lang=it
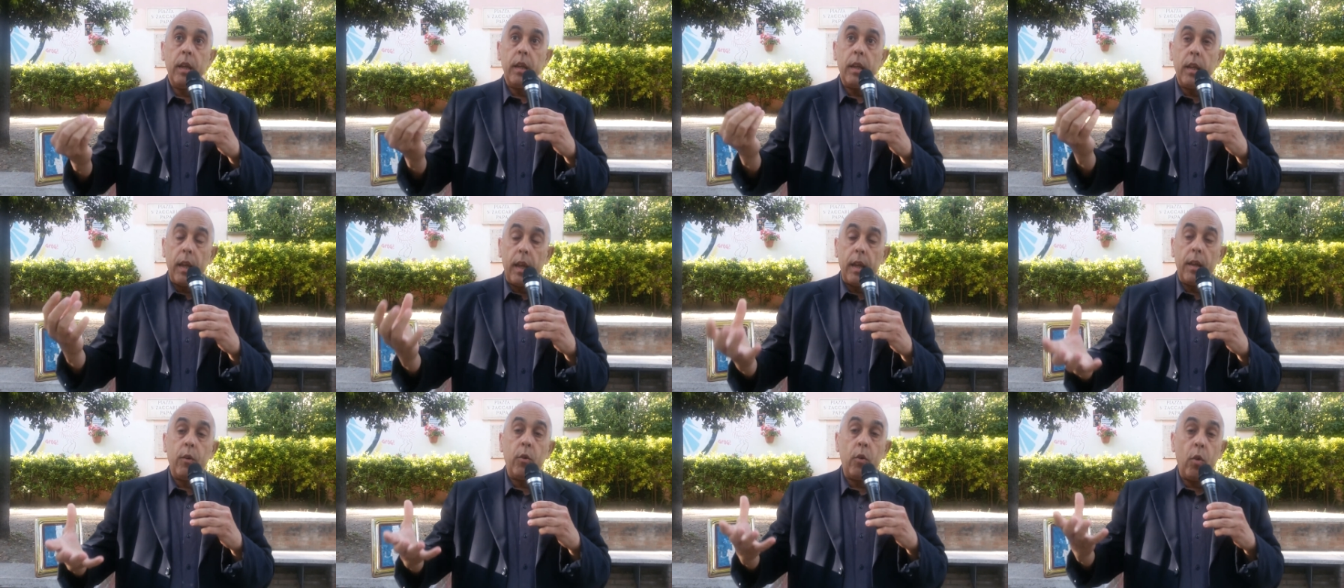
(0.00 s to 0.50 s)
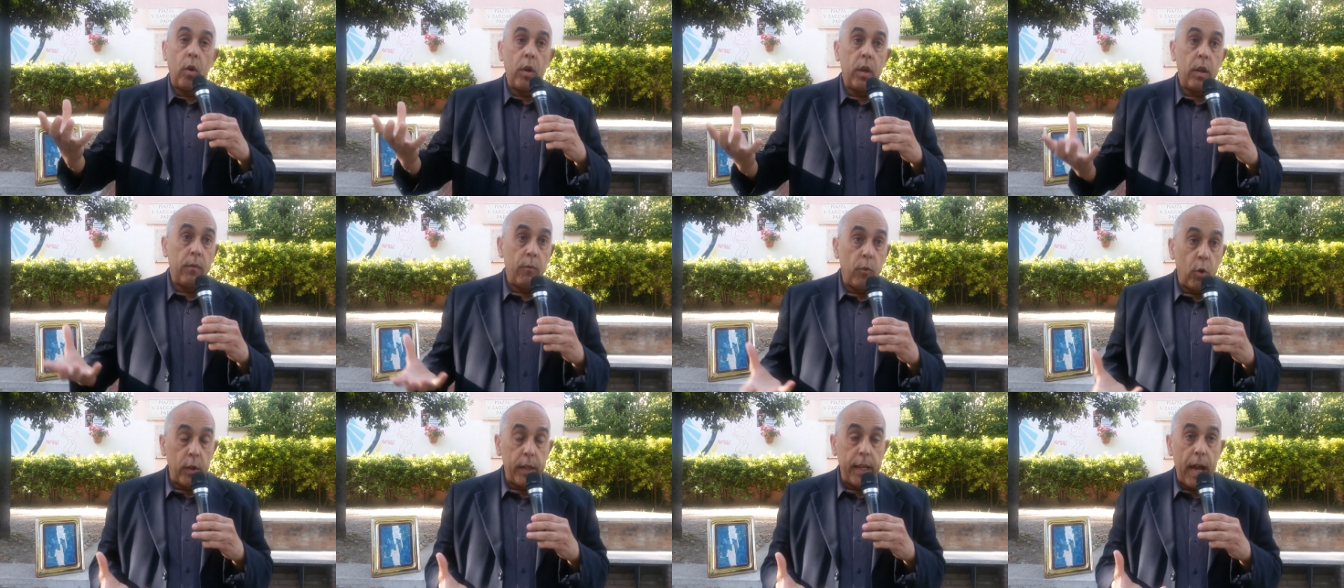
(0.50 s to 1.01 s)
e noi
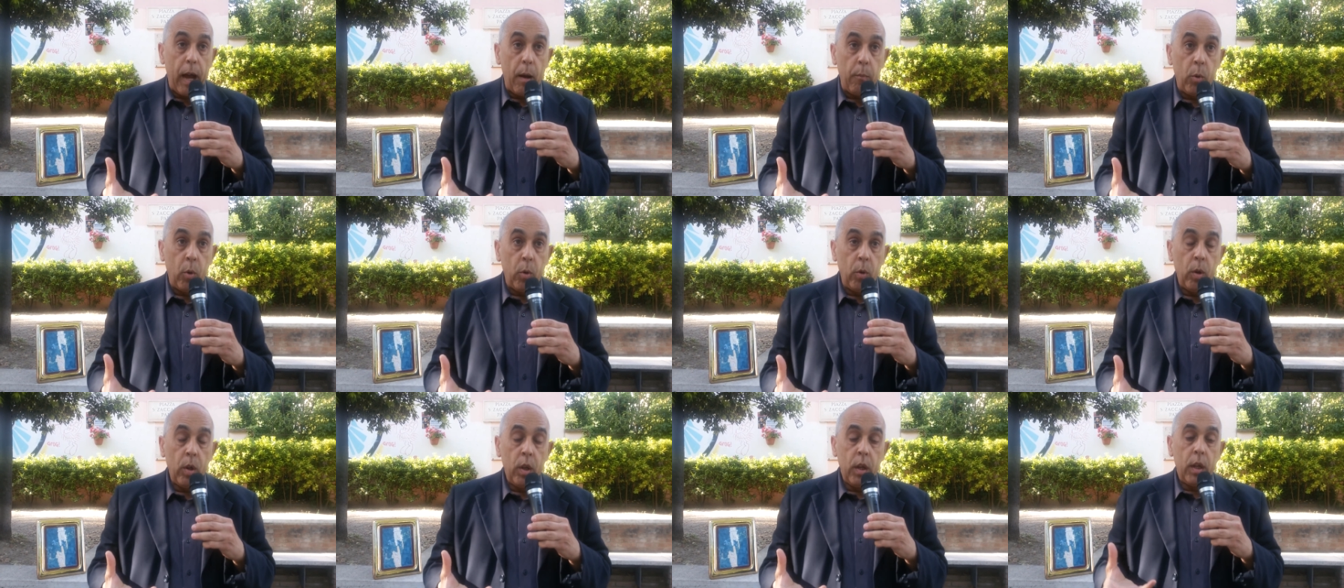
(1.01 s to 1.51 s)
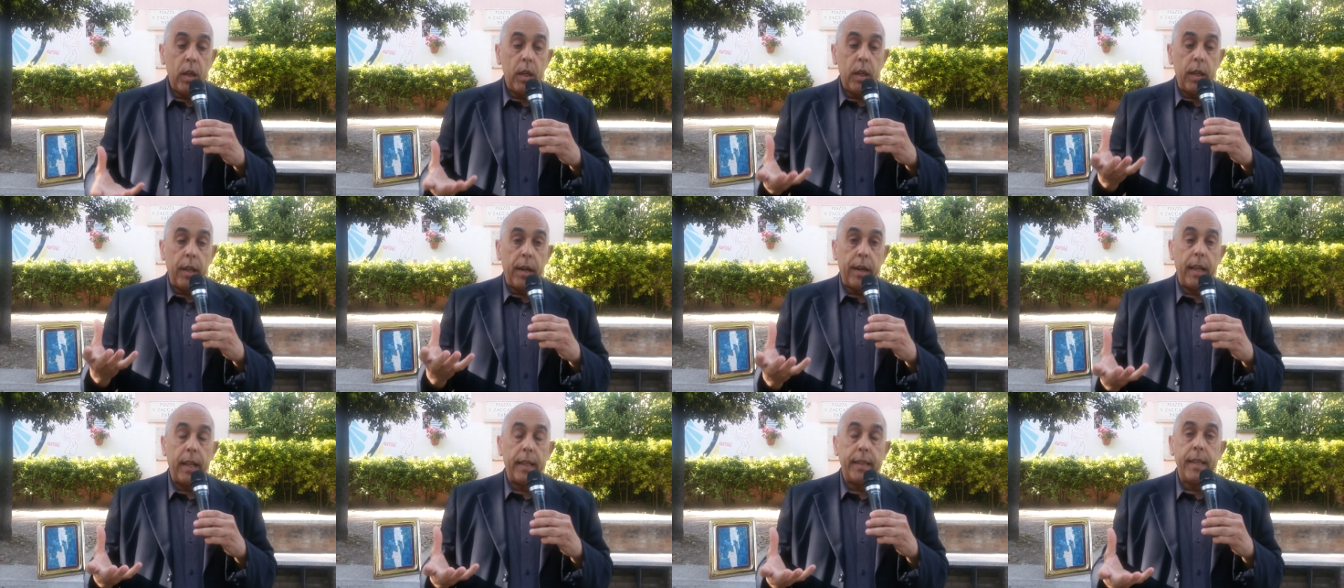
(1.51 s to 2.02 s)
vogliamo, in
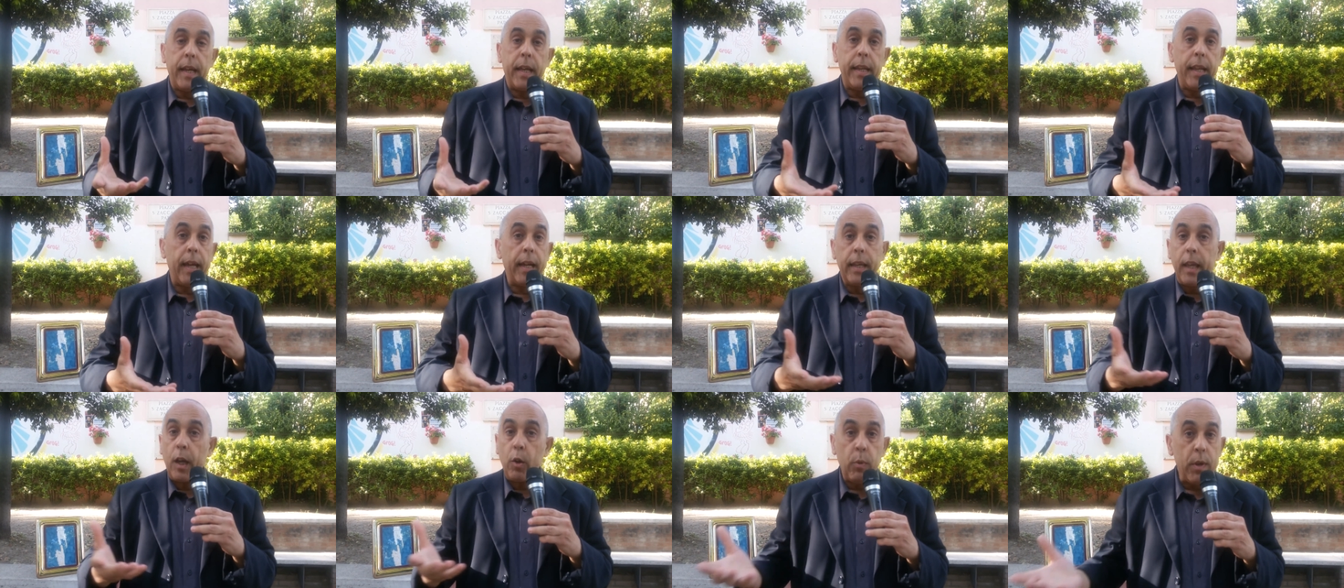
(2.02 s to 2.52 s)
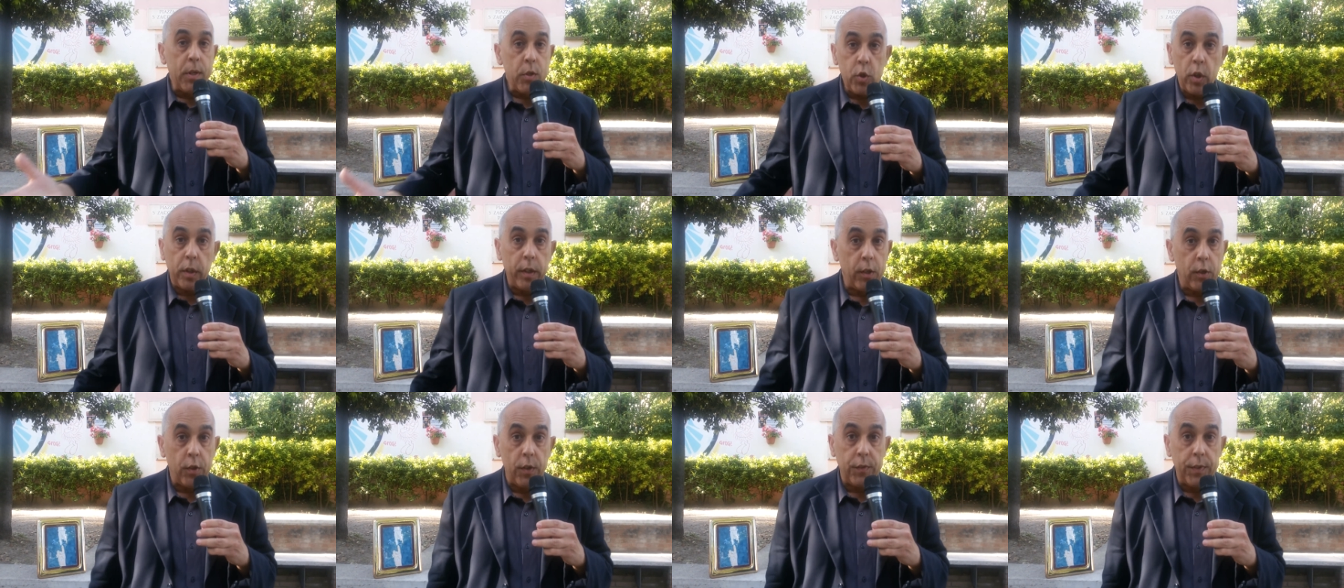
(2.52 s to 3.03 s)
realtà neanche questo è
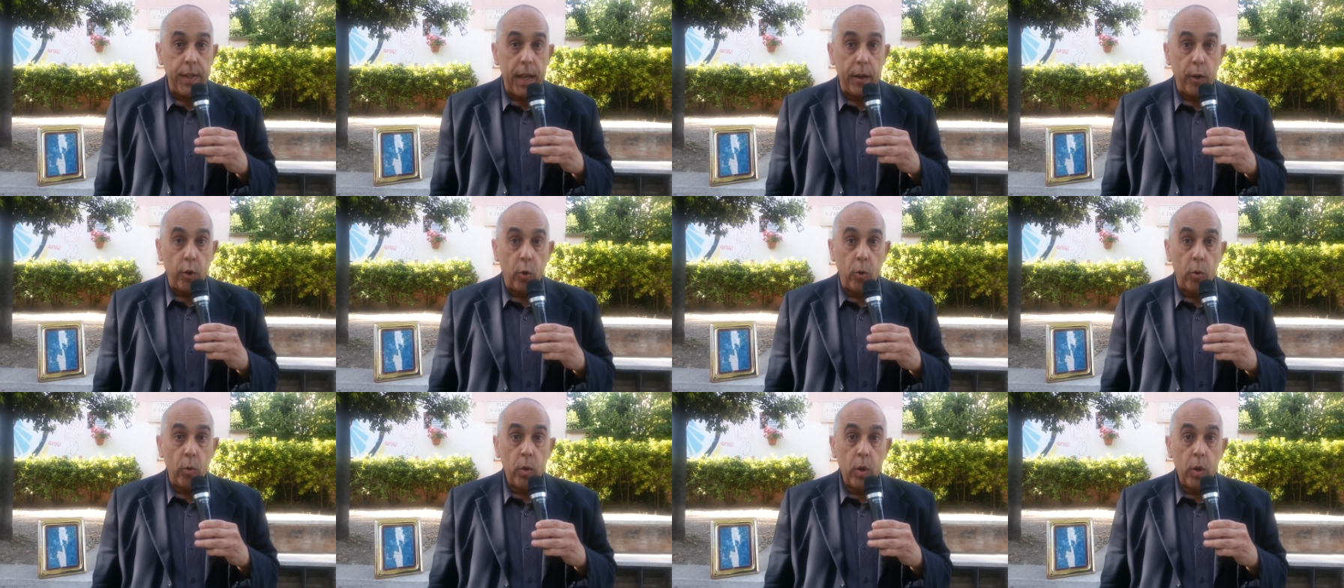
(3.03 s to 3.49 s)
necessario,